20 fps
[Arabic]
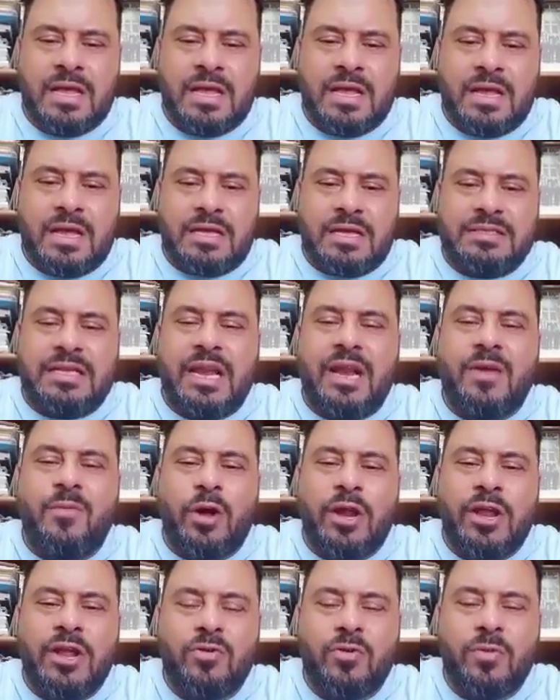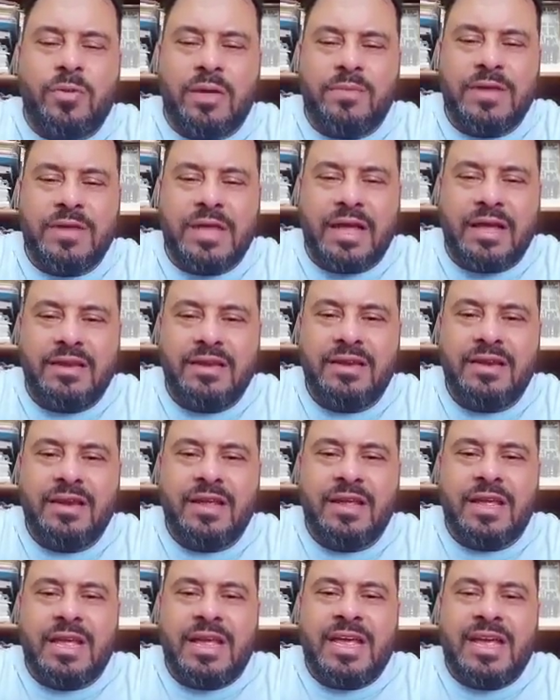السلام عليكم جميعا
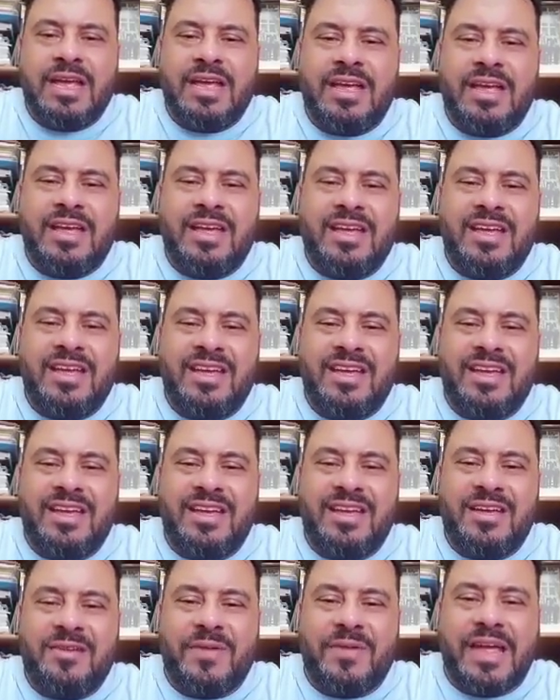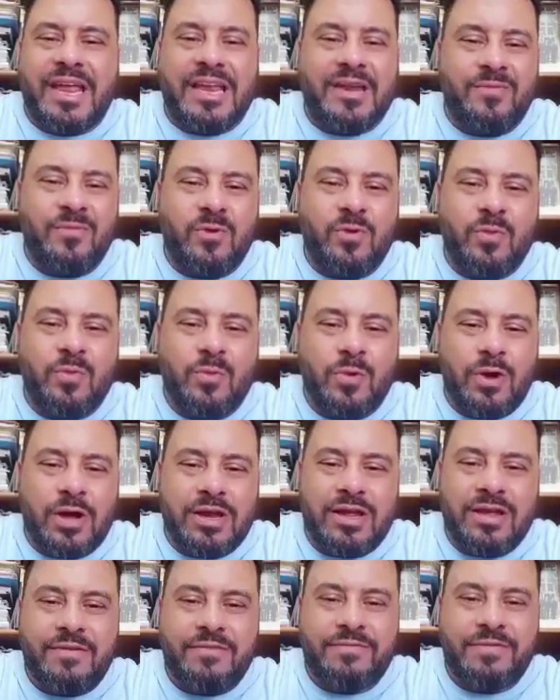آه، بكلمكم
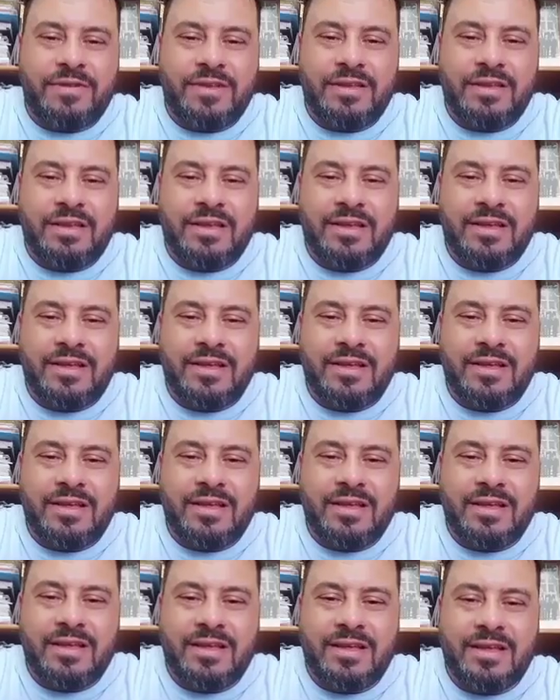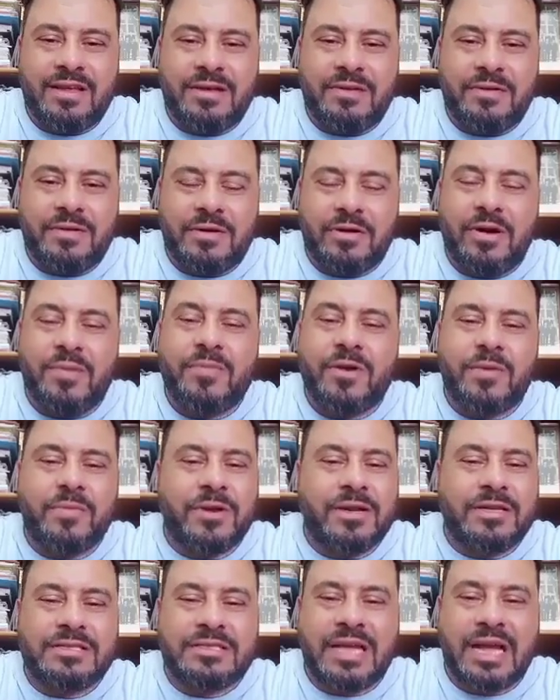وأنا في آه، غمرة من
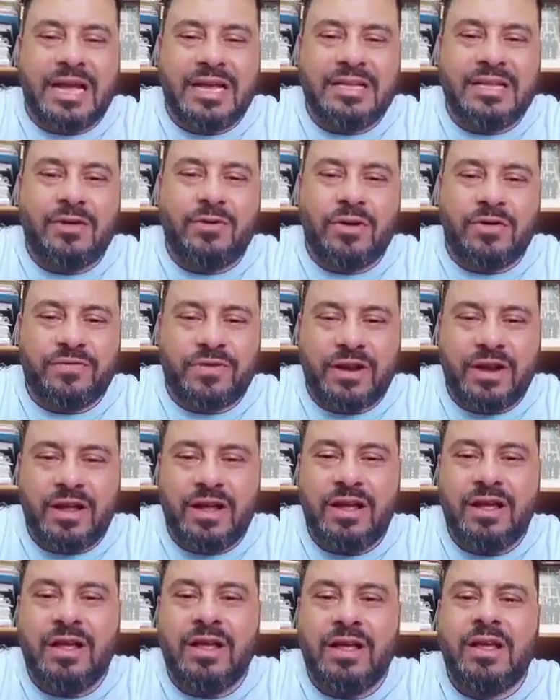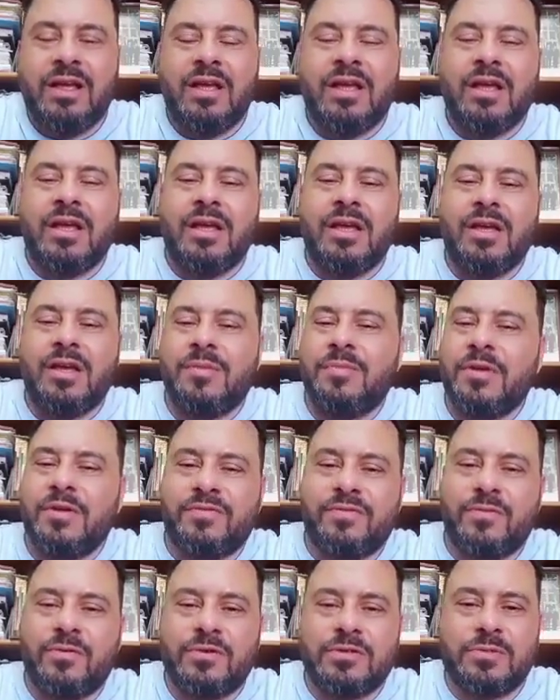السعادة والفرحة آه،
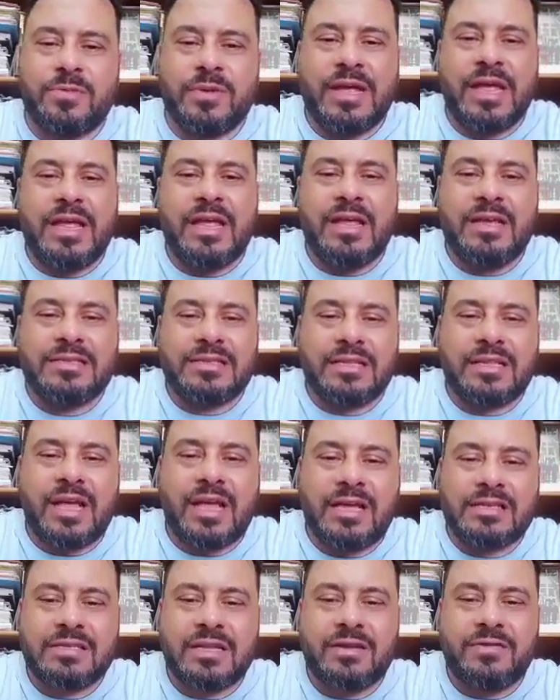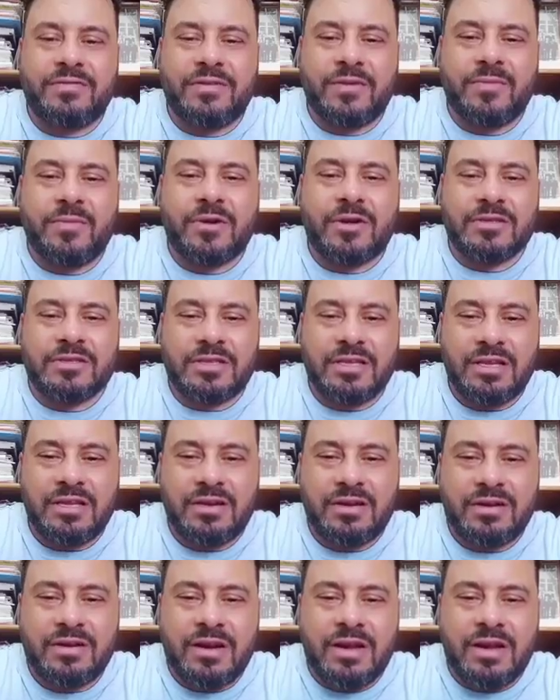بالفوز بجائزة أحسن فيلم قصير